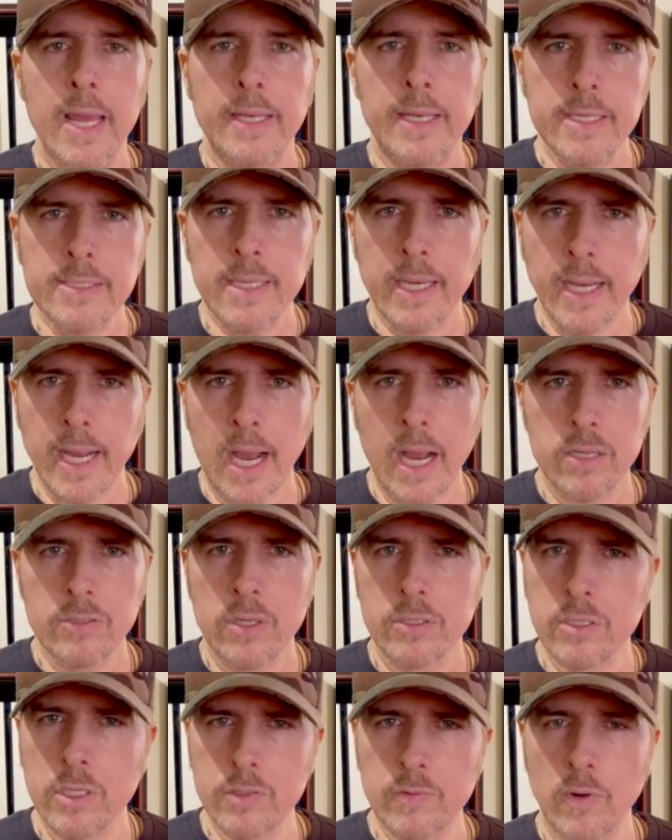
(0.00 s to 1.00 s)
Nesse caso,
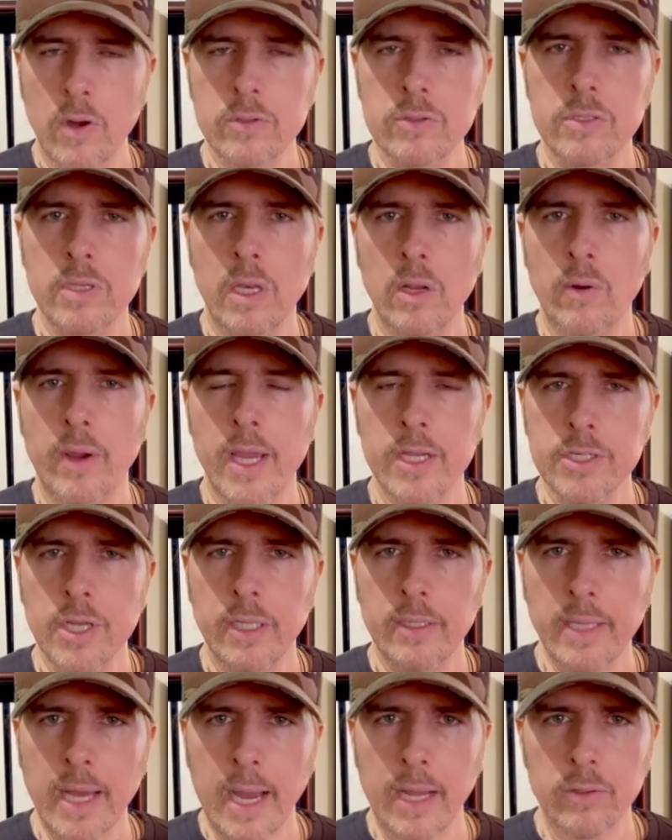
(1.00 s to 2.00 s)
esses votos seriam
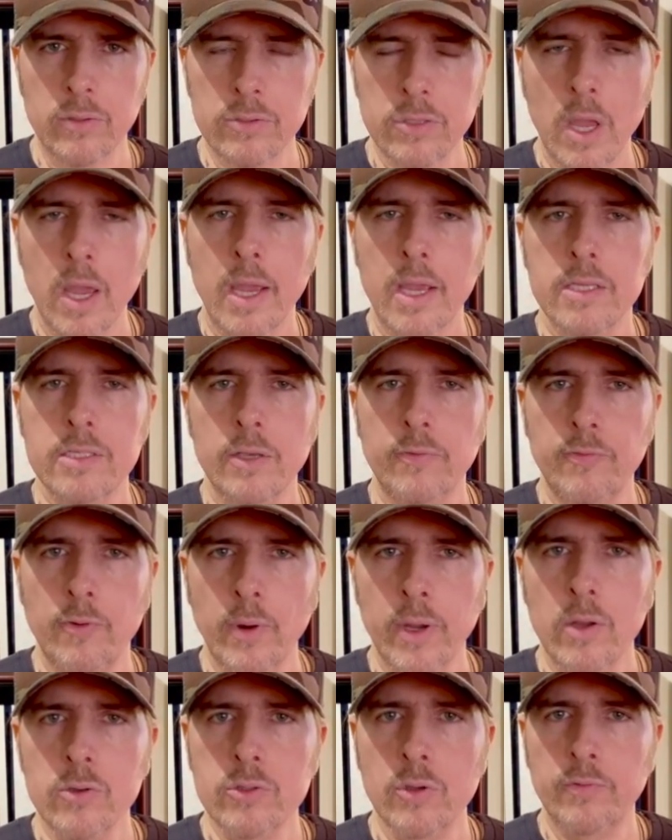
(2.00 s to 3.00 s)
rejeitados, e se
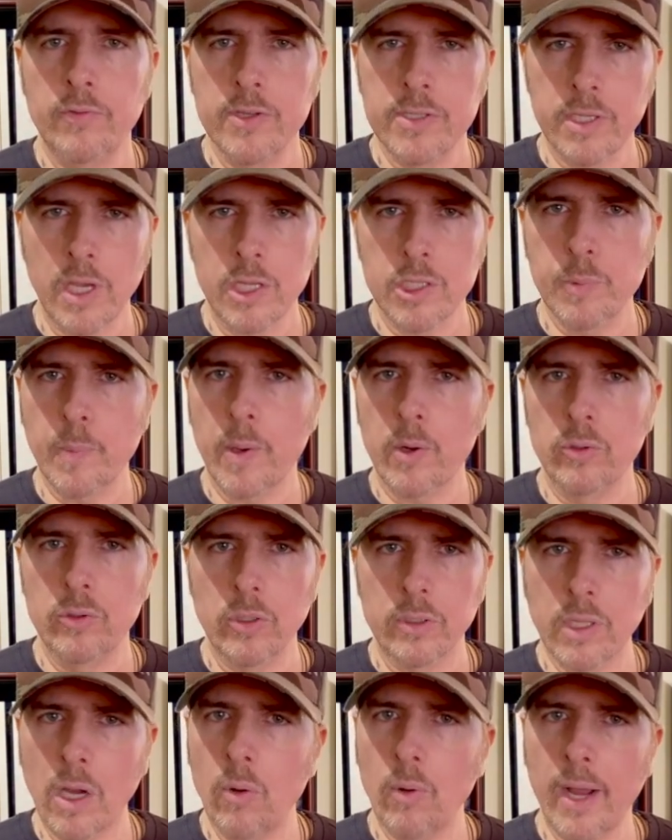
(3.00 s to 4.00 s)
forem o suficiente para o
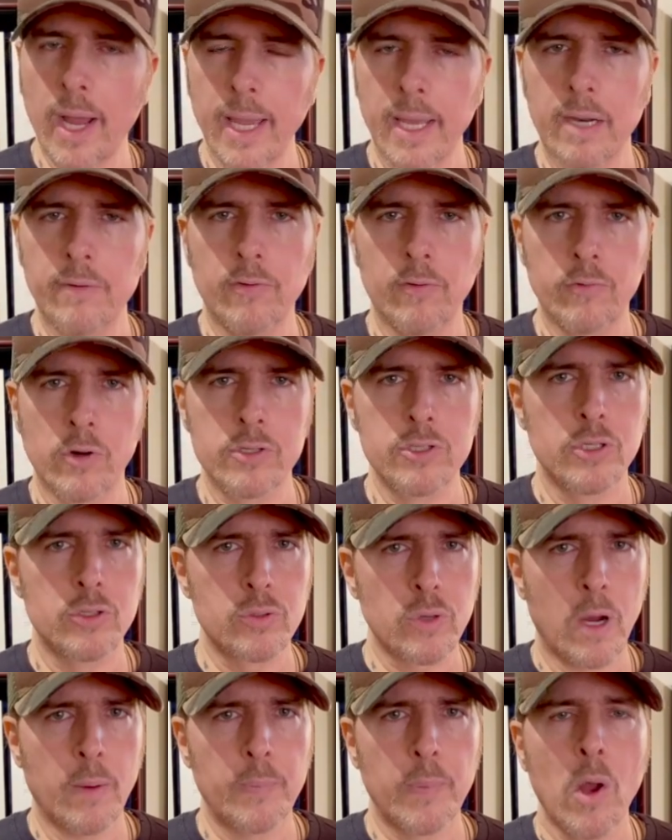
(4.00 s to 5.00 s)
total cair a favor de
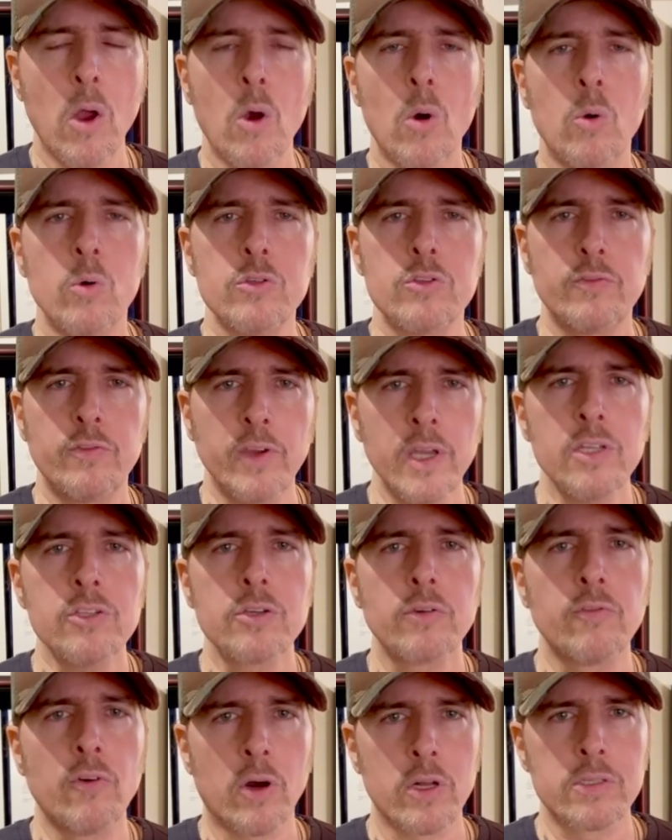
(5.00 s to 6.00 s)
Trump, os 20
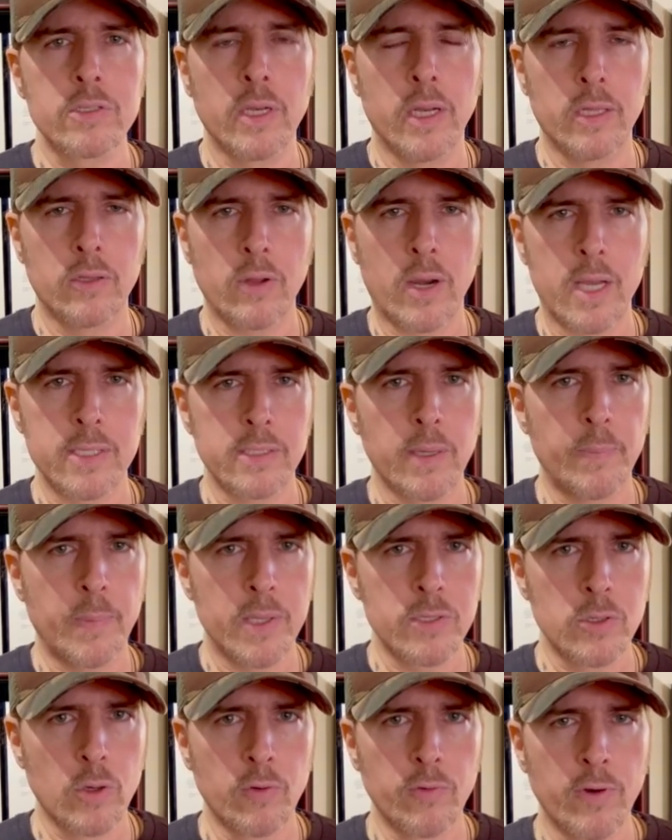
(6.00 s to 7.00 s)
votos eleitorais da
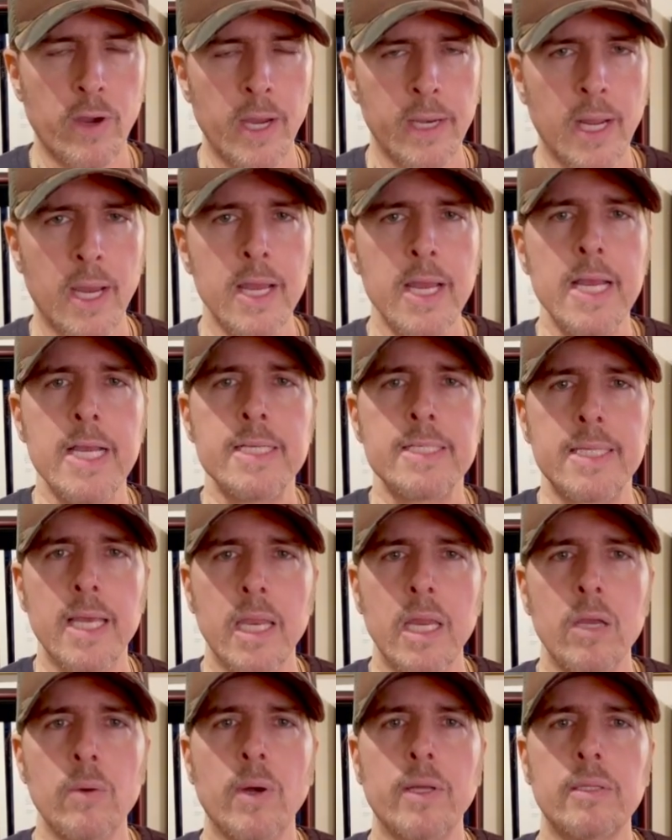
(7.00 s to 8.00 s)
Pensilvânia
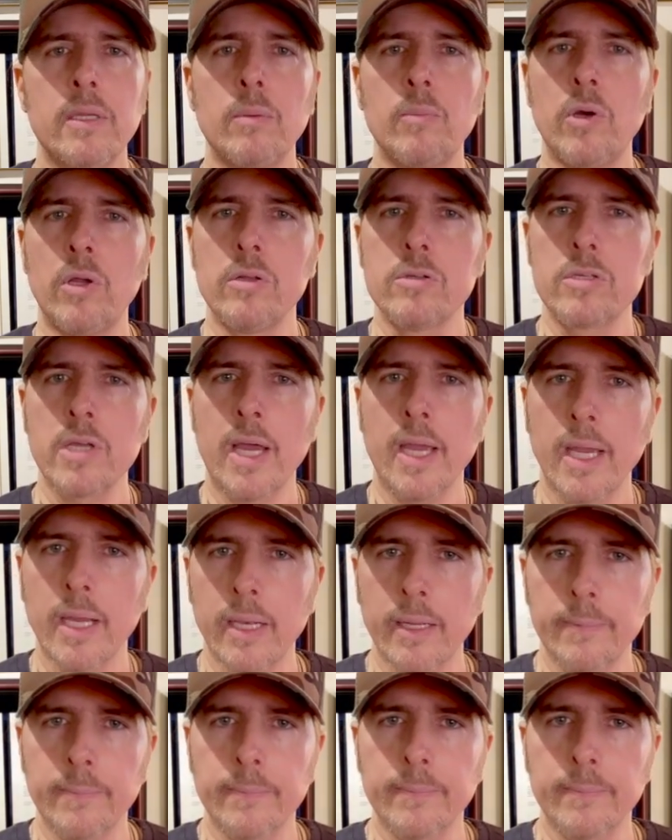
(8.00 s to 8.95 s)
seriam atribuídos a ele.